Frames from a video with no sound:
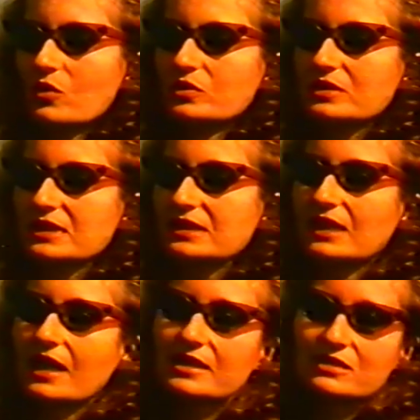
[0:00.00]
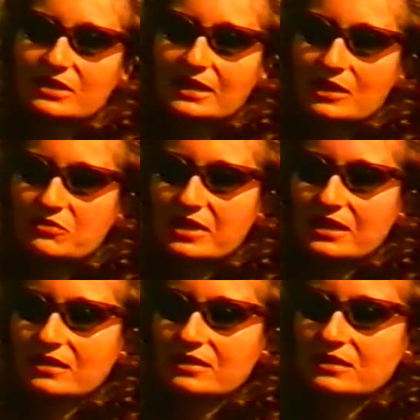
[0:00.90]
Und gezeigt wird
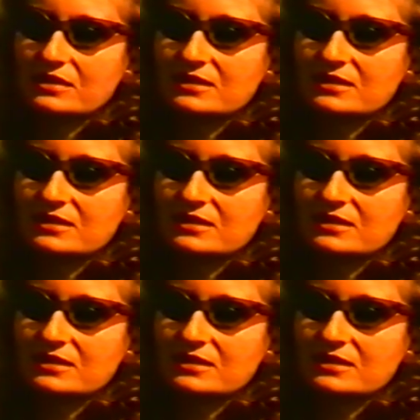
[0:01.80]
einfach, äh,